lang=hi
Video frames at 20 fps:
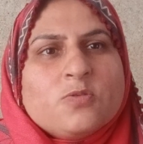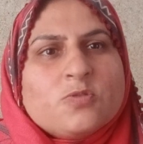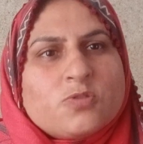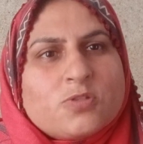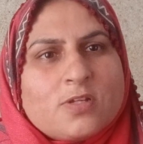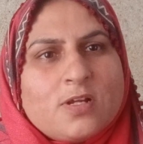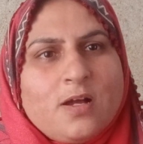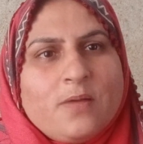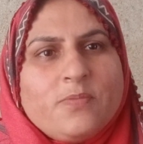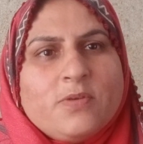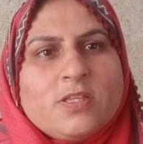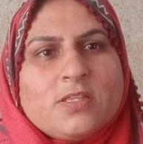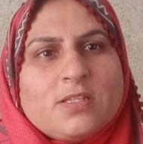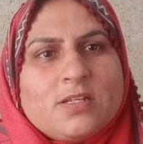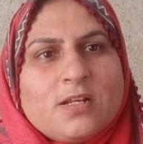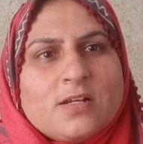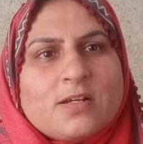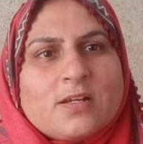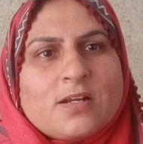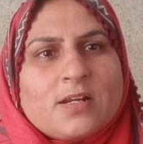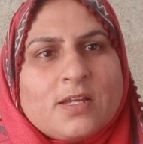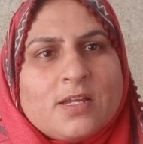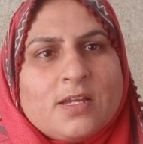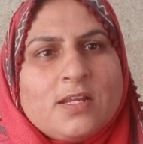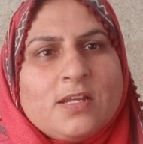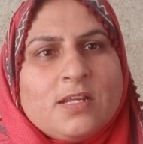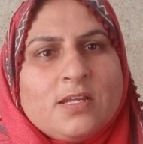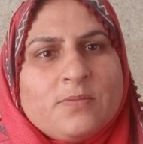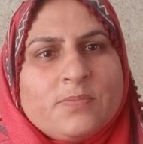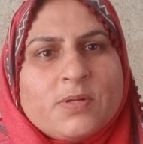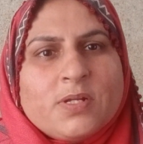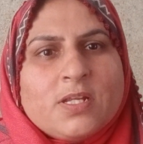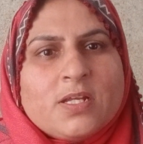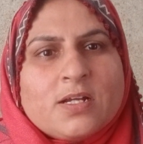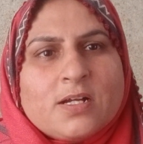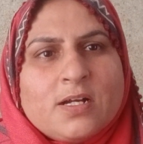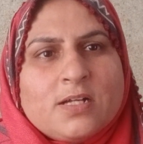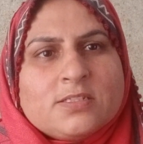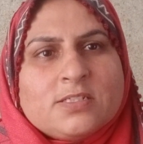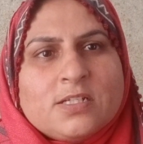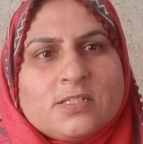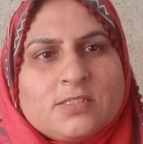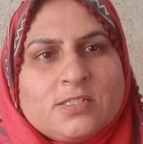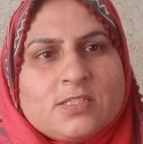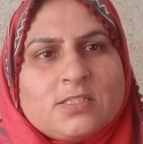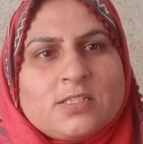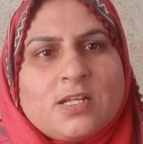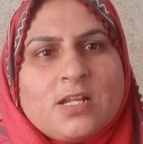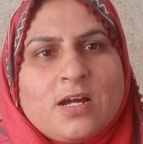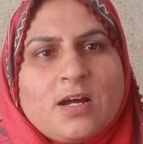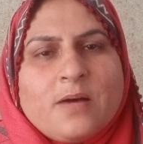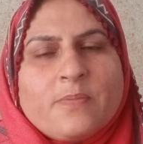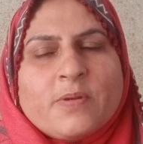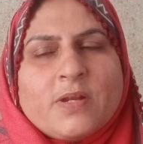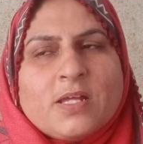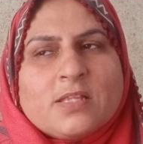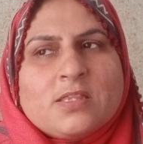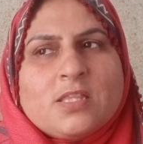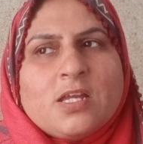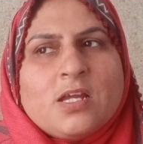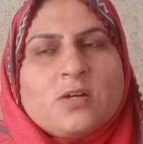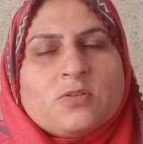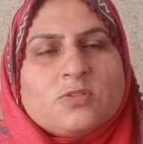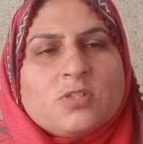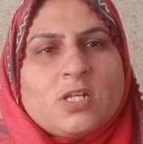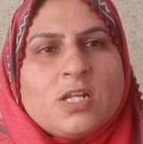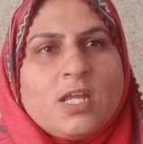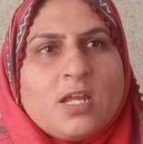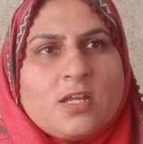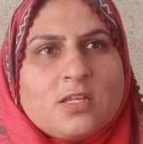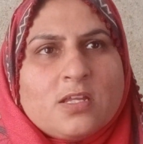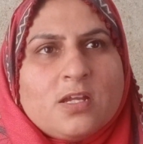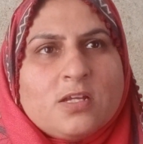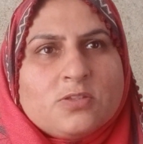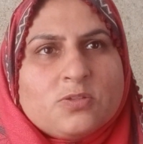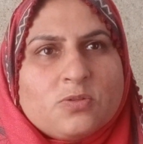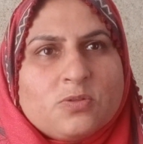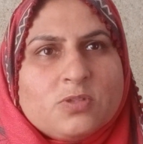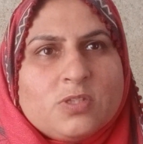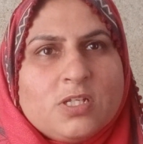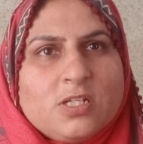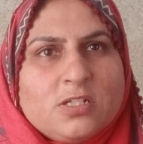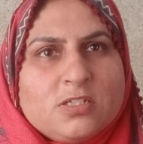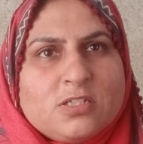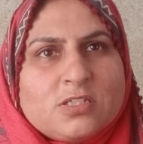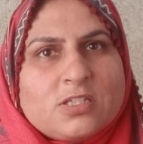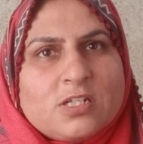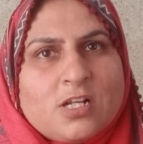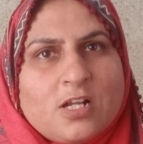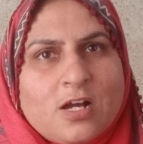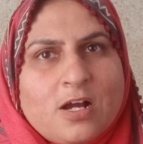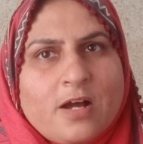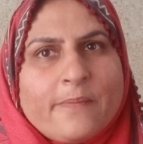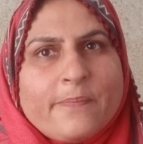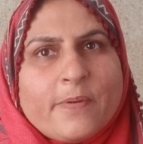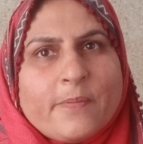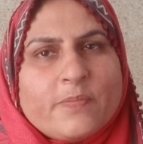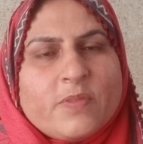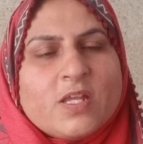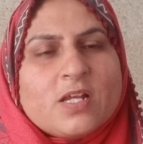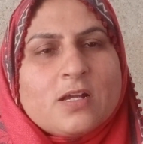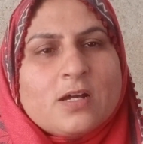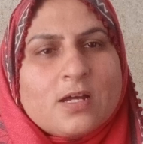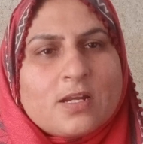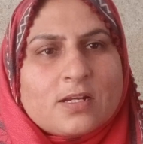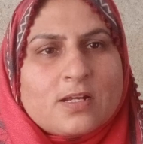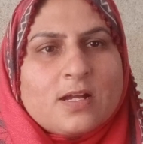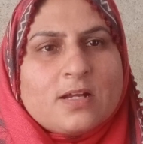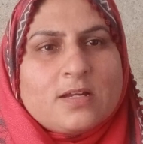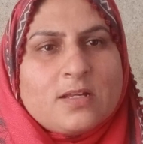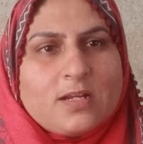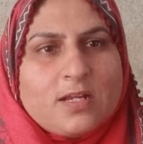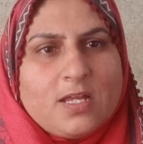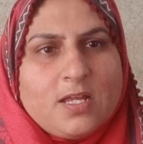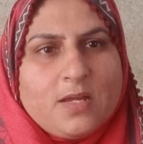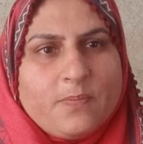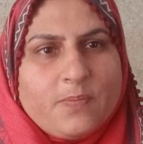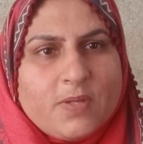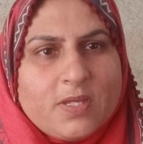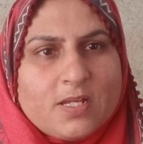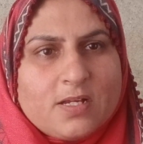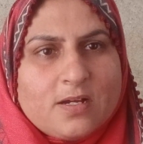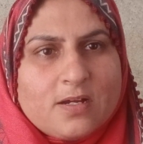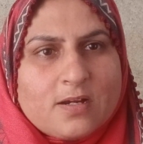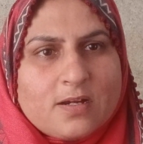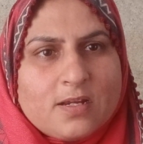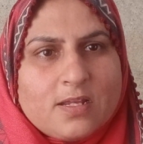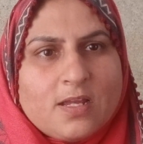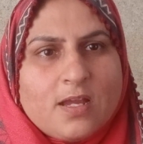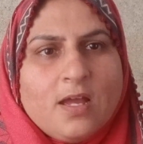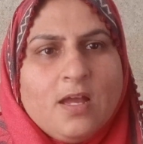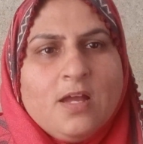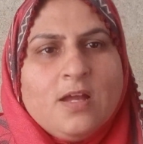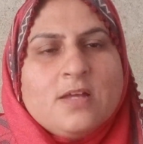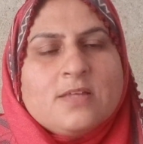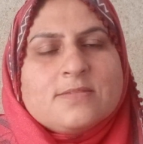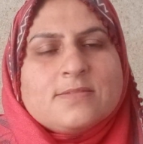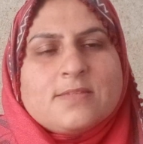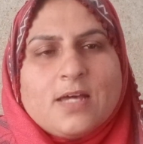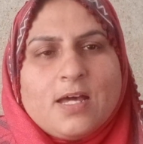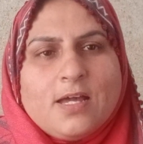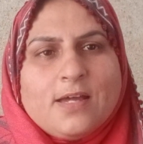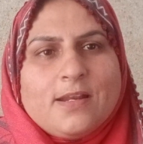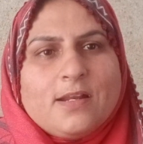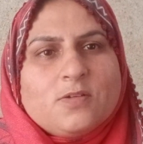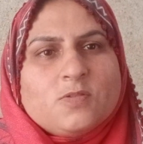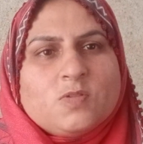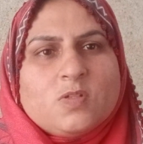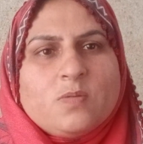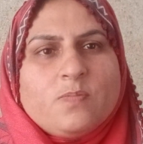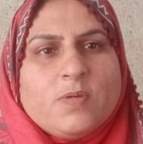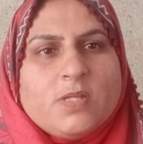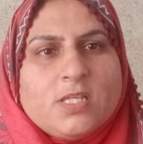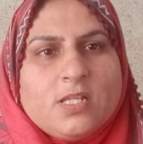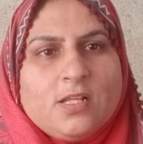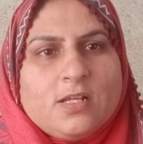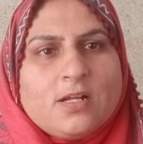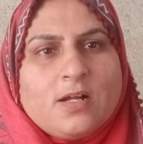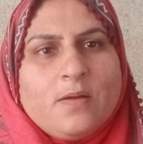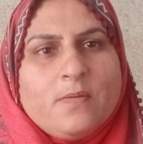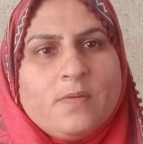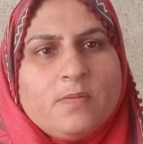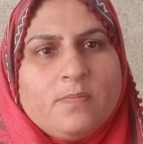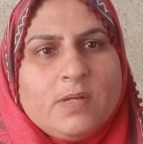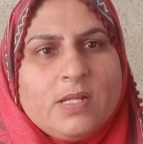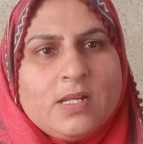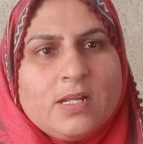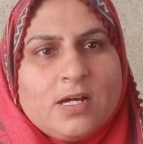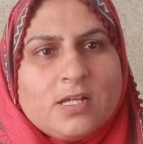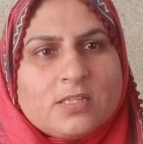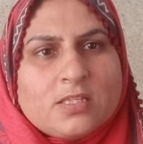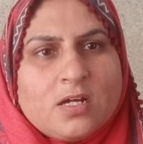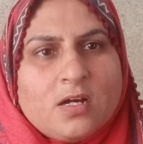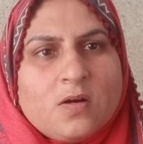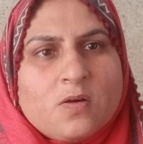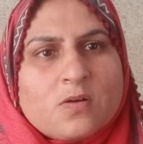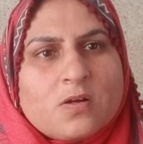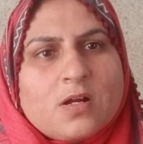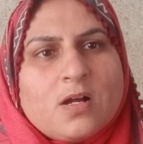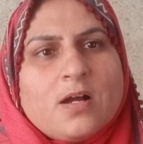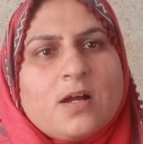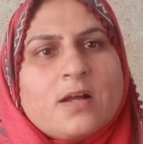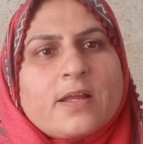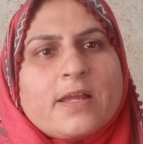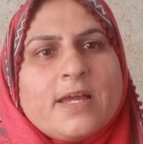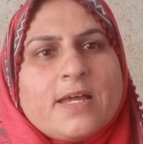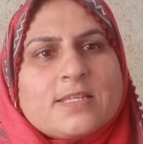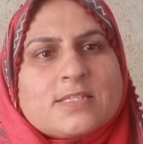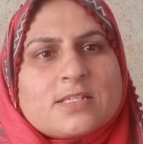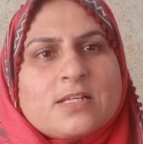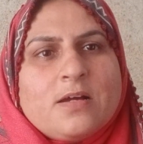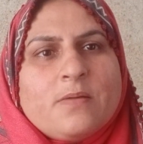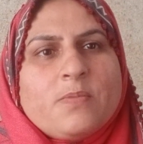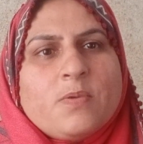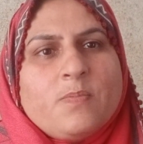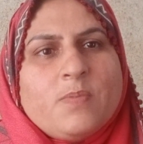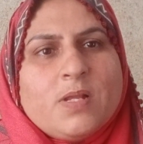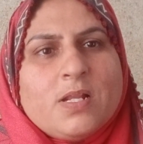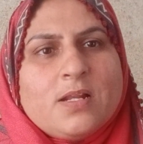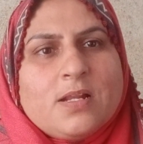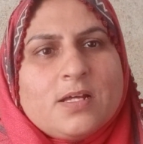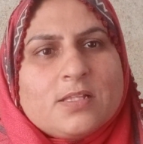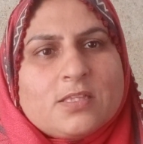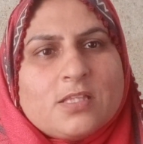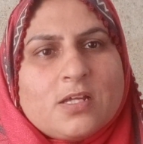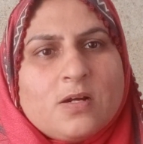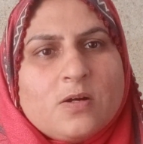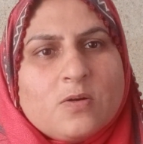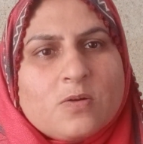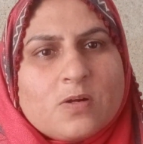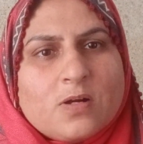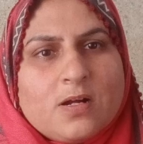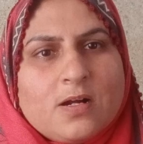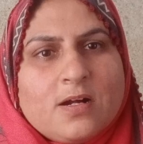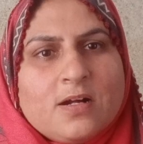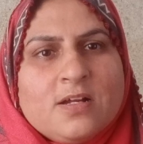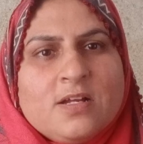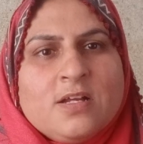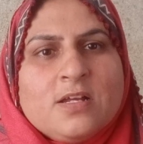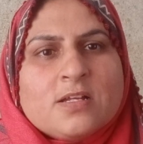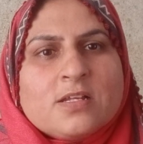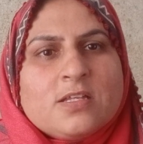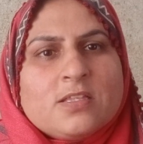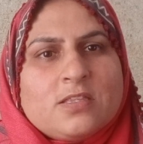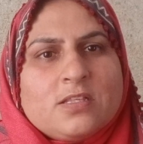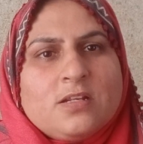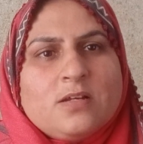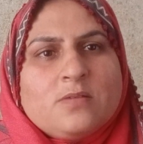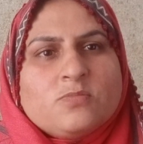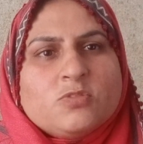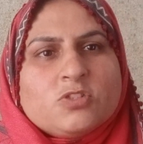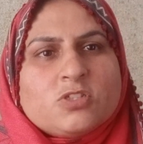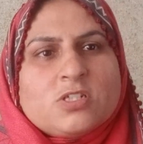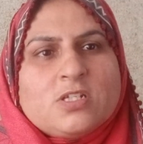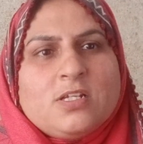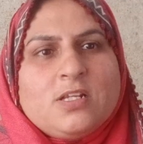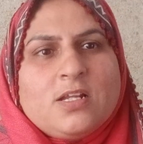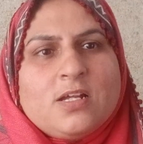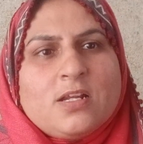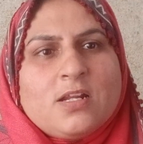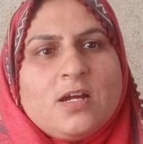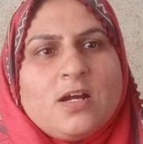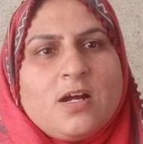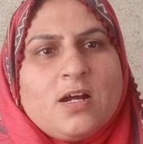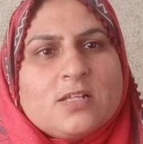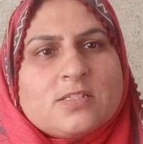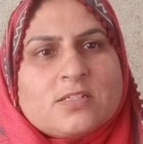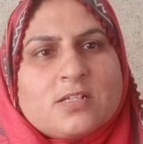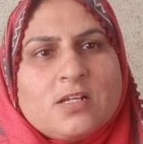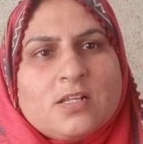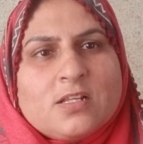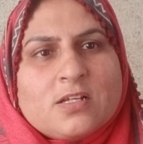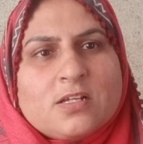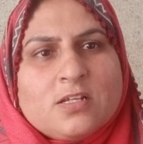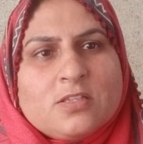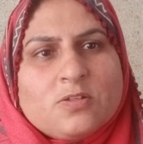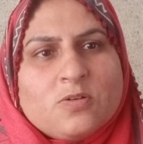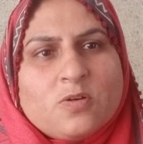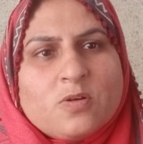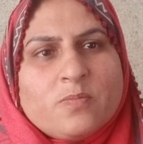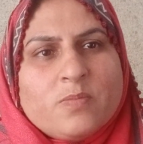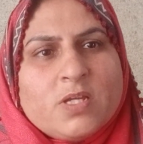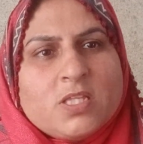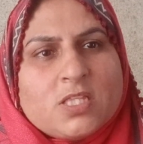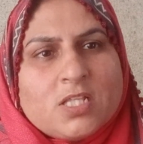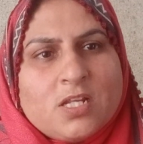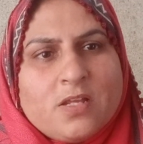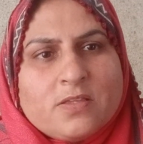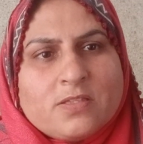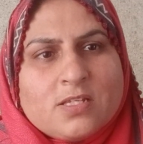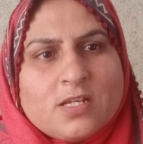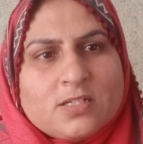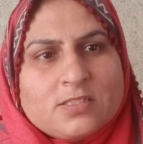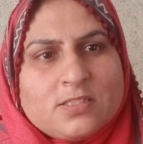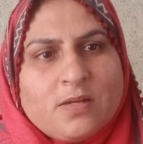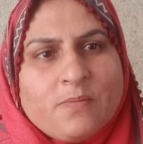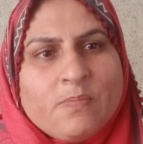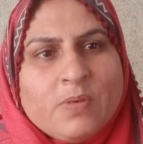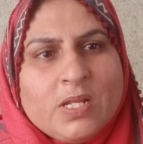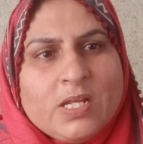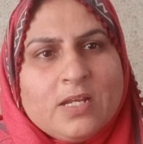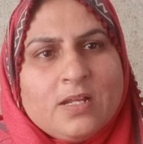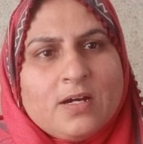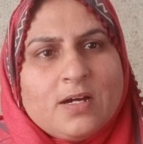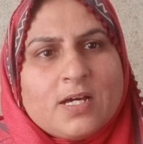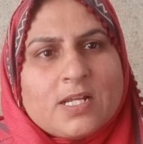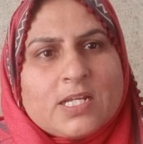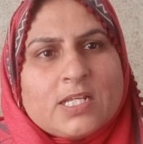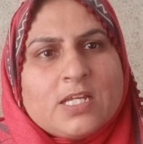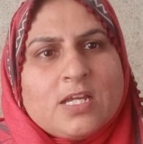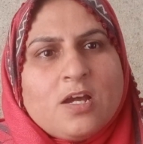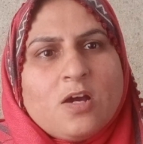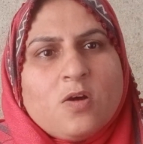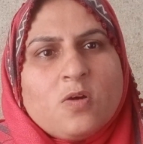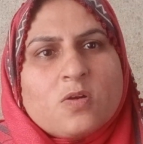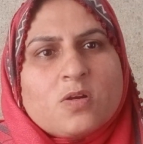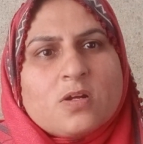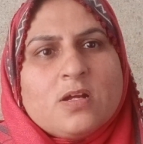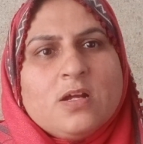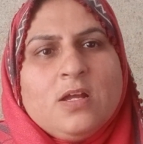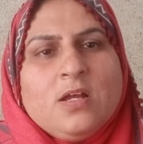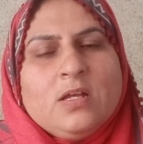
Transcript: उसका भी इतना किराया नहीं बनेगा जितना आप रहते हैं उधर एक या दो दिन जितना आप अपने घर का किराया पे कर रहे हैं ज़ाहिर है उधर बिजली का भी बिल आता होगा गैस का भी बिल आता होगा कितना मुश्किल है ना आजकल के दौर में इतने ज़्यादा बिल आ रहे हैं और